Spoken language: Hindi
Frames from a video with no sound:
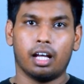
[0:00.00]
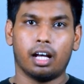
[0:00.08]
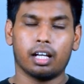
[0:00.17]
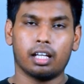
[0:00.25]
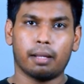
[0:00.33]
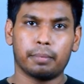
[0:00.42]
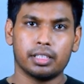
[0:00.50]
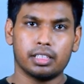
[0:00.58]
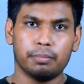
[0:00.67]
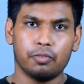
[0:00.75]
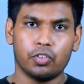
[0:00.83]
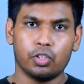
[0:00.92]
अगर आप किसी
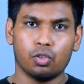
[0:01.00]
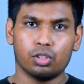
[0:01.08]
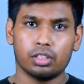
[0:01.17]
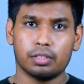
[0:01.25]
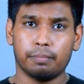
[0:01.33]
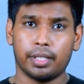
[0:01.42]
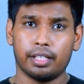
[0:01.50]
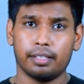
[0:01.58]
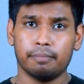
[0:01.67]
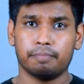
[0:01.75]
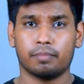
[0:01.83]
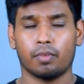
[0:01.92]
भी वीडियोस में
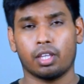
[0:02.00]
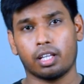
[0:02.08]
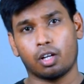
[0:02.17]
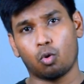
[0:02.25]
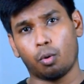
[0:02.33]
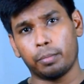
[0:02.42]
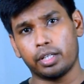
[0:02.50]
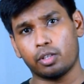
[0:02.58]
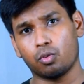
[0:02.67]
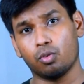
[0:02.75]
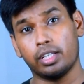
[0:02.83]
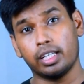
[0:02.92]
कमेंट
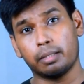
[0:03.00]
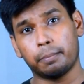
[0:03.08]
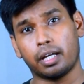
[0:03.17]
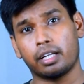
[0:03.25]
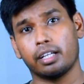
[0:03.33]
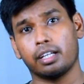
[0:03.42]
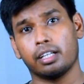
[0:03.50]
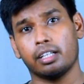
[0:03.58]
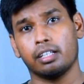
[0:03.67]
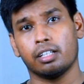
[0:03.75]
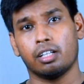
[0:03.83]
को लिख पा रहे हैं